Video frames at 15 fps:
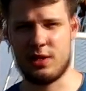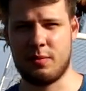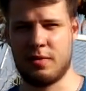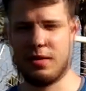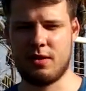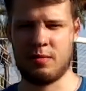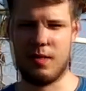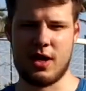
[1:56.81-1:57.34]

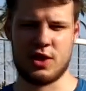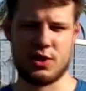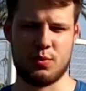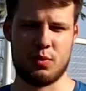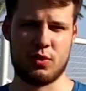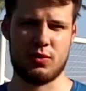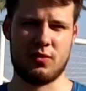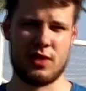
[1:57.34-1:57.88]
Например, матч
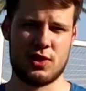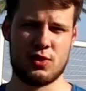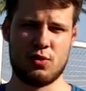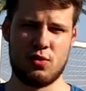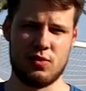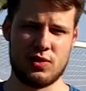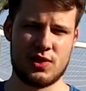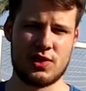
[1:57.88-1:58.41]
против
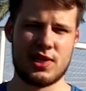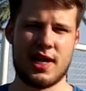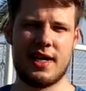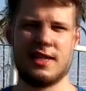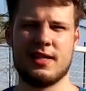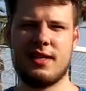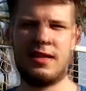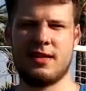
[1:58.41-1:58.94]
Ростова и ЦСКА
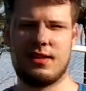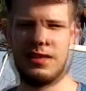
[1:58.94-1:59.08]
1-1